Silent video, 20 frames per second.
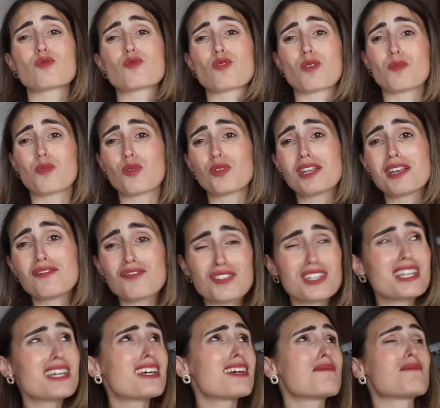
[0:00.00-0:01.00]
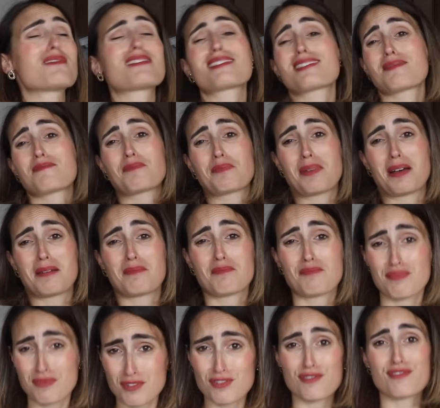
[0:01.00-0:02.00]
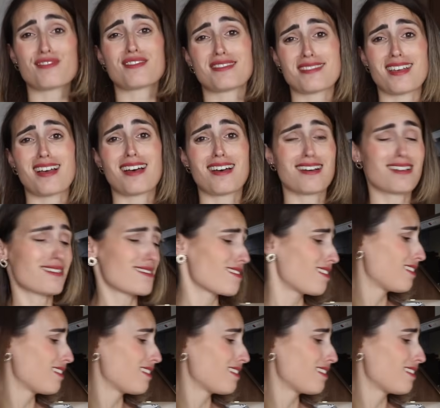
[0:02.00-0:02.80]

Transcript: sur mon évier. Mais c'est pas beau ça